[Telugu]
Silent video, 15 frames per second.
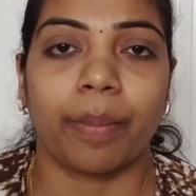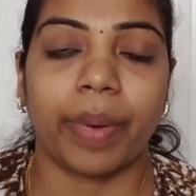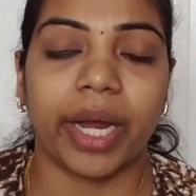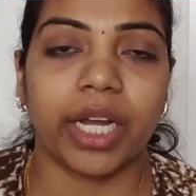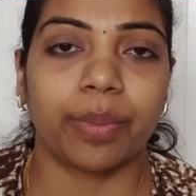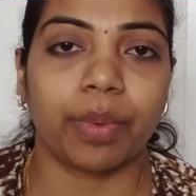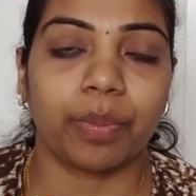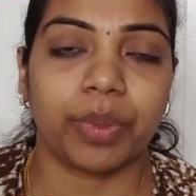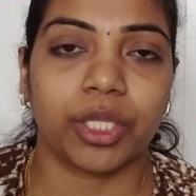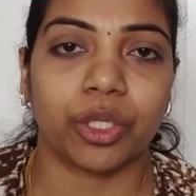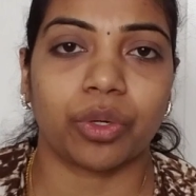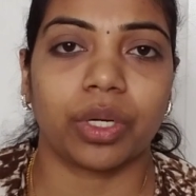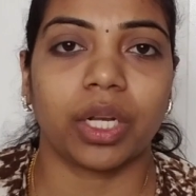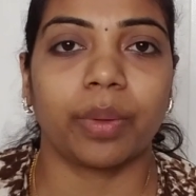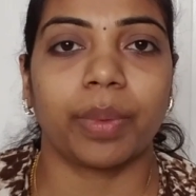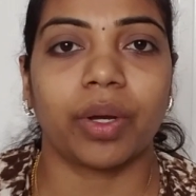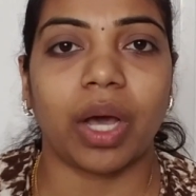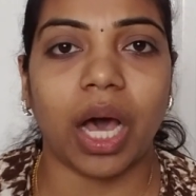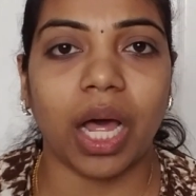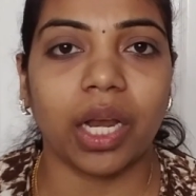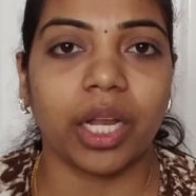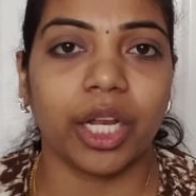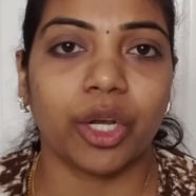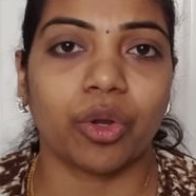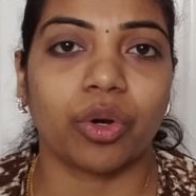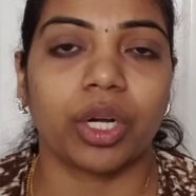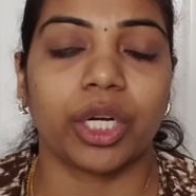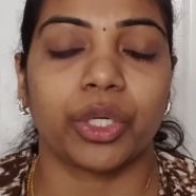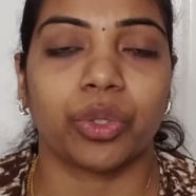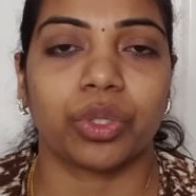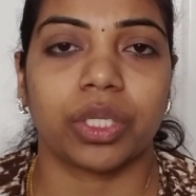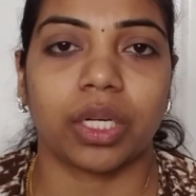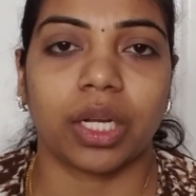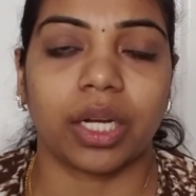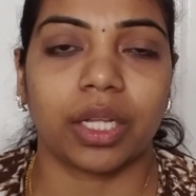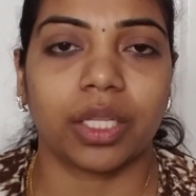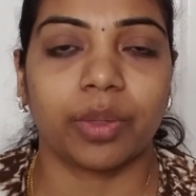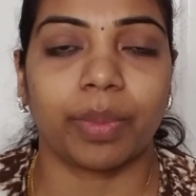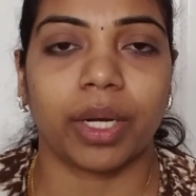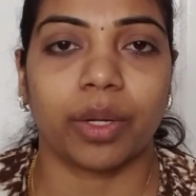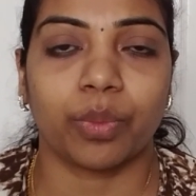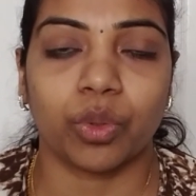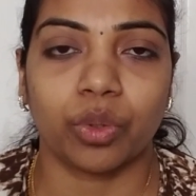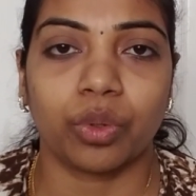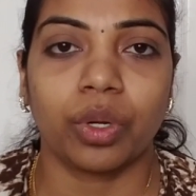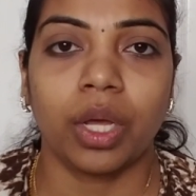బయట పంపించకుండా మనం ఆన్లైన్లో కూడా ట్యూషన్ అనేది మనము